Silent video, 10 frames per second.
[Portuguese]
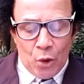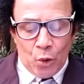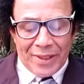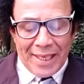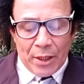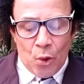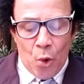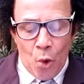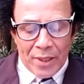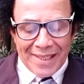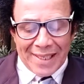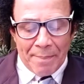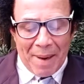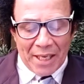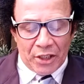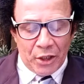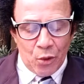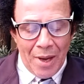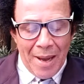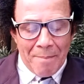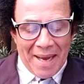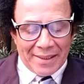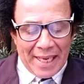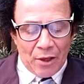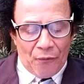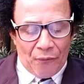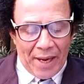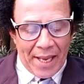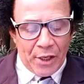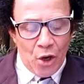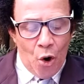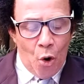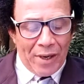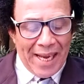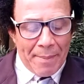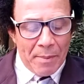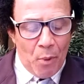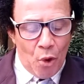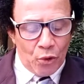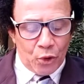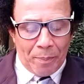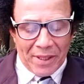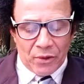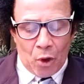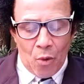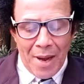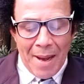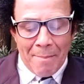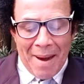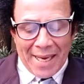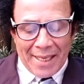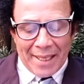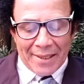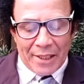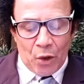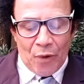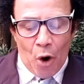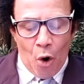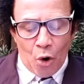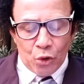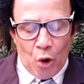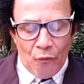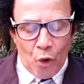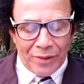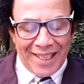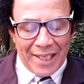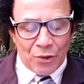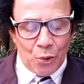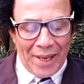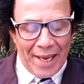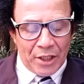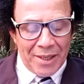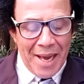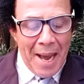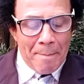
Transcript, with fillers: Luciano Huck, sem partido, Marcelo Freire ou Guilherme Boulos, do PSOL, Marina Silva ou Rodolfo Rodrigues, do Rede,